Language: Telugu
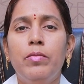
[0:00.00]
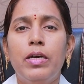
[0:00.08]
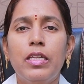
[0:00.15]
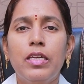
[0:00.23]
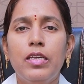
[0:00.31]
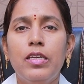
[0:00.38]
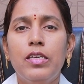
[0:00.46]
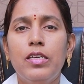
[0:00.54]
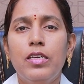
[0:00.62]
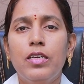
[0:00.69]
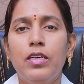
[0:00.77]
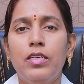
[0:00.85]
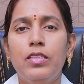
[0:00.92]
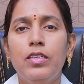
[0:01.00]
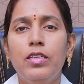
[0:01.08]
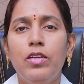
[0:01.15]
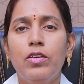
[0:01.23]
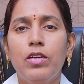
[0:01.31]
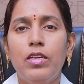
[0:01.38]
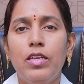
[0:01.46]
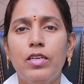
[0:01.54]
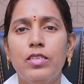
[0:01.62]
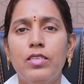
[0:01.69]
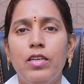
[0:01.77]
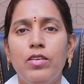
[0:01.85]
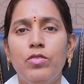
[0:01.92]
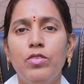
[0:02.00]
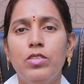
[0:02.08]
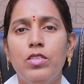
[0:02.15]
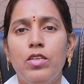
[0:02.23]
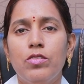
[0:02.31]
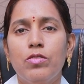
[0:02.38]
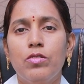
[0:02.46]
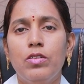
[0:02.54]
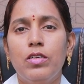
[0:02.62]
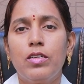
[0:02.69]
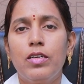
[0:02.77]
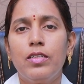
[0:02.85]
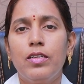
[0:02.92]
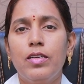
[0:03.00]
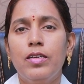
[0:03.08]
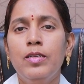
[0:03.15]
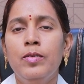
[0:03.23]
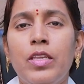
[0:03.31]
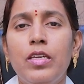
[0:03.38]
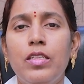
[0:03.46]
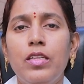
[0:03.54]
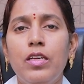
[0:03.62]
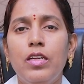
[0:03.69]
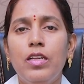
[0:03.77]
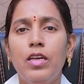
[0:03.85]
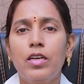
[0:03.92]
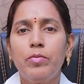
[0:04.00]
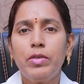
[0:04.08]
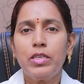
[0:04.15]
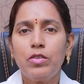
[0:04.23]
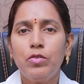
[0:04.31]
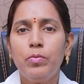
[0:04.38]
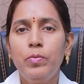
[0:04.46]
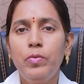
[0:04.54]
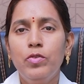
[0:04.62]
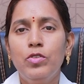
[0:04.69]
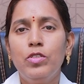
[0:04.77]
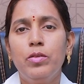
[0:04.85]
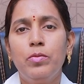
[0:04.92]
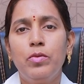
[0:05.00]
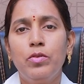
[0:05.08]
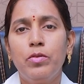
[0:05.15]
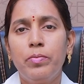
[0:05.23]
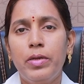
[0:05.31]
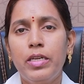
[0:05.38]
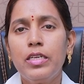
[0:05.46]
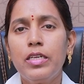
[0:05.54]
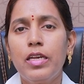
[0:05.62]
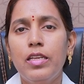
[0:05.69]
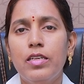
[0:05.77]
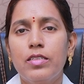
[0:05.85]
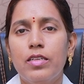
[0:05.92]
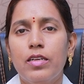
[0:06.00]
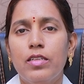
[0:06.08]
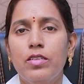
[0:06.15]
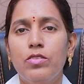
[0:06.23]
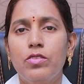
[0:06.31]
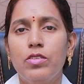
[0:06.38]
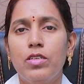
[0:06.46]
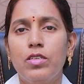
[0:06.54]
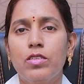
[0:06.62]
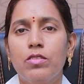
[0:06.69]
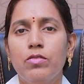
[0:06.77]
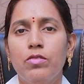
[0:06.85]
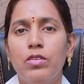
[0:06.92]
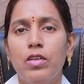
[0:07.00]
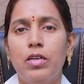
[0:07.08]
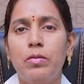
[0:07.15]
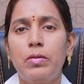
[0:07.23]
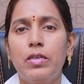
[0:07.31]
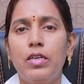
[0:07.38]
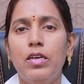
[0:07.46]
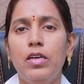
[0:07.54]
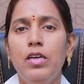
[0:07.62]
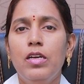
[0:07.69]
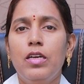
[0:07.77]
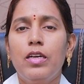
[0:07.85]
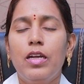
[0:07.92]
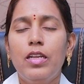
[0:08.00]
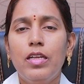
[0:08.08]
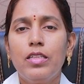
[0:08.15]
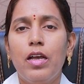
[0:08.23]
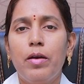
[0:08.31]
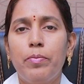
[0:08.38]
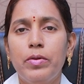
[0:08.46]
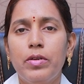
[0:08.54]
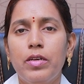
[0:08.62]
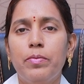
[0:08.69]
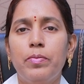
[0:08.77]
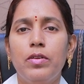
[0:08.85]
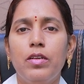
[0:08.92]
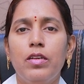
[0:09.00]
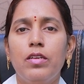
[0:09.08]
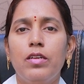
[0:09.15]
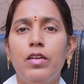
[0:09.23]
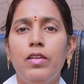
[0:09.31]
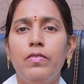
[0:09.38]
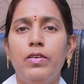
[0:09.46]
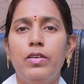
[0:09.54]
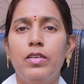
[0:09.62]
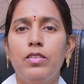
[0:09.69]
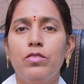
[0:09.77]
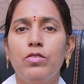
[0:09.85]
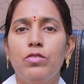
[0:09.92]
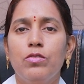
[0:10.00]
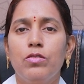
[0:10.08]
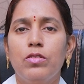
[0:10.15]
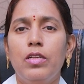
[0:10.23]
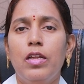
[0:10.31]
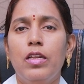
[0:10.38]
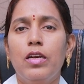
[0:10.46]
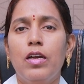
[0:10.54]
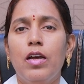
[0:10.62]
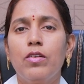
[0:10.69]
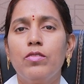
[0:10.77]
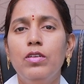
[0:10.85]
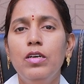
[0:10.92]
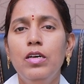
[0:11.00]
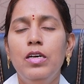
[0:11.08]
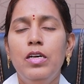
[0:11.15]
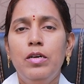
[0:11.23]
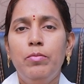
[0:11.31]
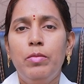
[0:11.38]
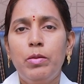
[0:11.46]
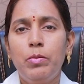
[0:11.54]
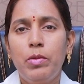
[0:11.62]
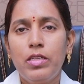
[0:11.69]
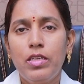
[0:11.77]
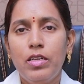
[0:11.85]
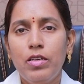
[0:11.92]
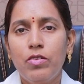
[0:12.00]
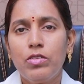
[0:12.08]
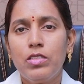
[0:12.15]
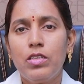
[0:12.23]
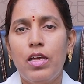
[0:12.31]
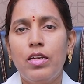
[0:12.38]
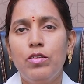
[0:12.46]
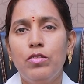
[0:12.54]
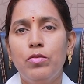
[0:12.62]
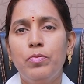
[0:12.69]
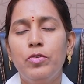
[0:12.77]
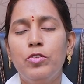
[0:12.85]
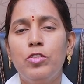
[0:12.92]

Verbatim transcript: మనకి ఇంకా దీని యొక్క లక్షణాల గురించి తెలుసుకున్నట్టయితే ఇది ఇలాగ మనకు నొప్పి వచ్చినప్పుడు పెయిన్ కిల్లర్స్ అన్నది యూజ్ చేస్తూ ఉంటారనమాట కానీ అది అప్పటికప్పుడు రిలీఫ్ అన్నది వస్తుంటుంది అలా కాకుండా మనం ఏదైనా ఒకసారి నొప్పి